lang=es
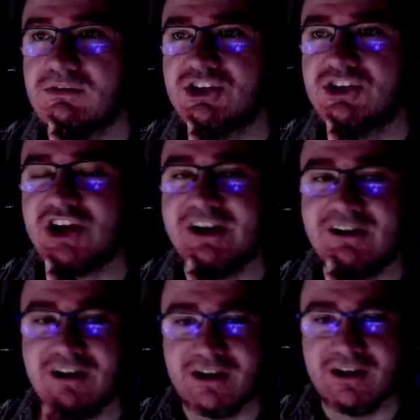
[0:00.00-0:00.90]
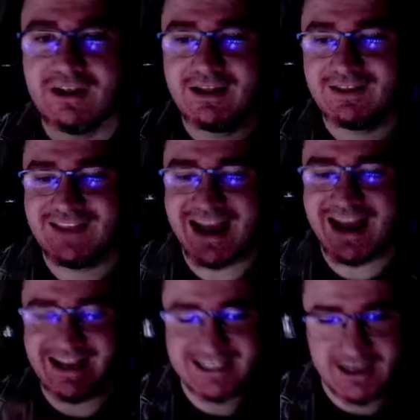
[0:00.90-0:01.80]
Cheryl de
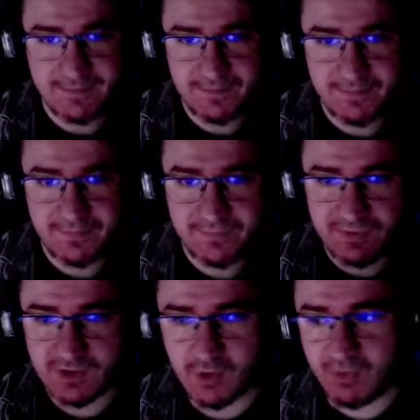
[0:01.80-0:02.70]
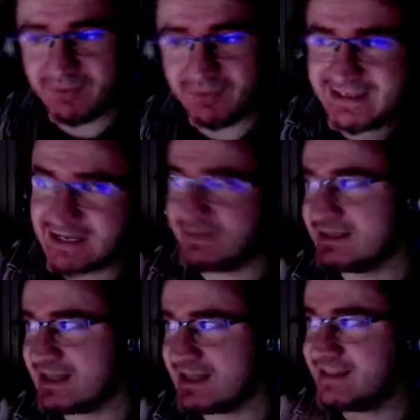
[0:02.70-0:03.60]
Alesa? ¿Cómo iba esa
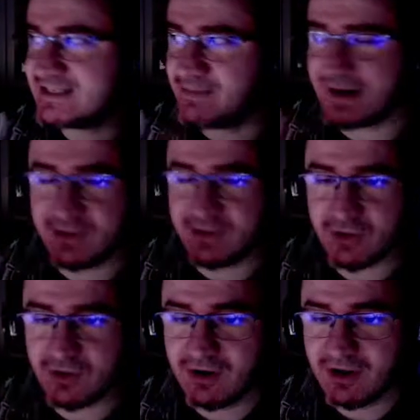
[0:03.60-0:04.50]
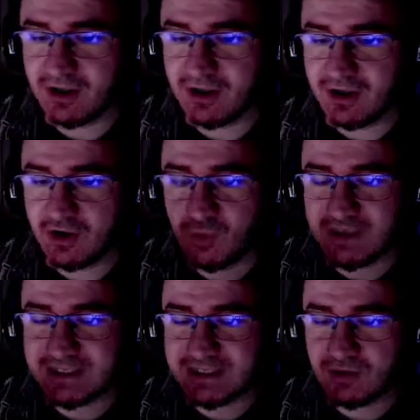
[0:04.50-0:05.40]
parte ahí de separación?
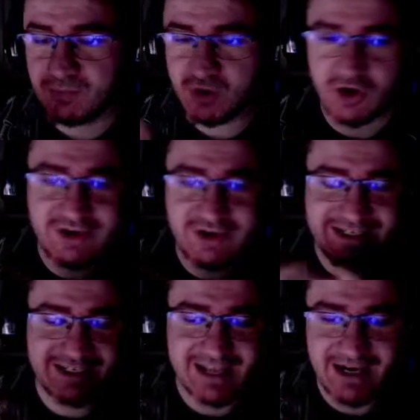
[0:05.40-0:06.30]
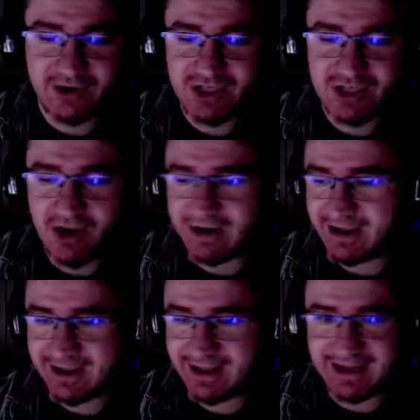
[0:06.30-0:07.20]
cómo ha sido. Porque lo que sí que está claro es que
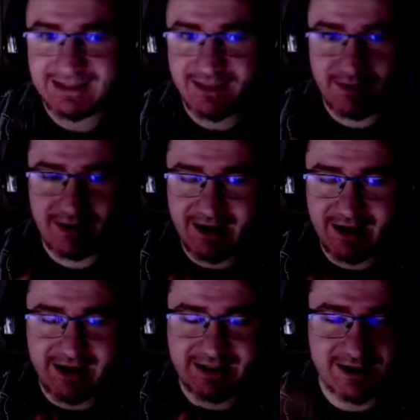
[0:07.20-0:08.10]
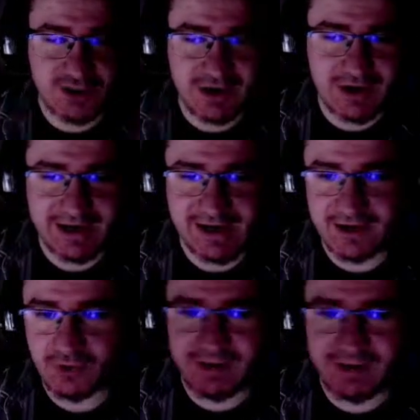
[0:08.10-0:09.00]
ahora el, anticristo que querían
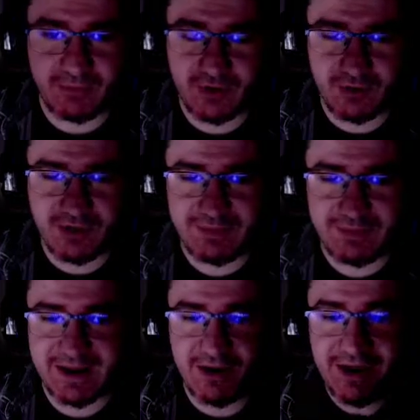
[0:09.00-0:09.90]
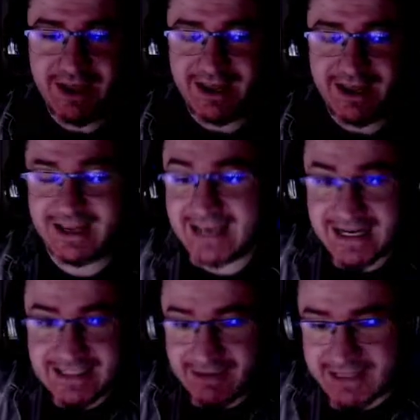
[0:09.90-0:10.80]
que tuvieran, pues no lo hemos cepillado y ya
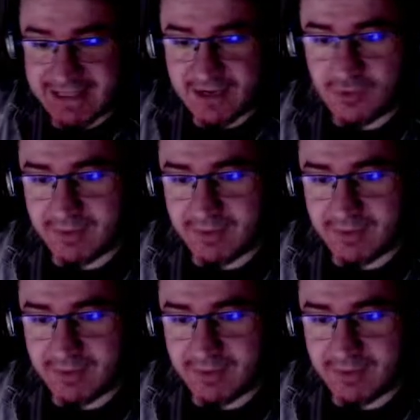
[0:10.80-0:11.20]
que estaba teniendo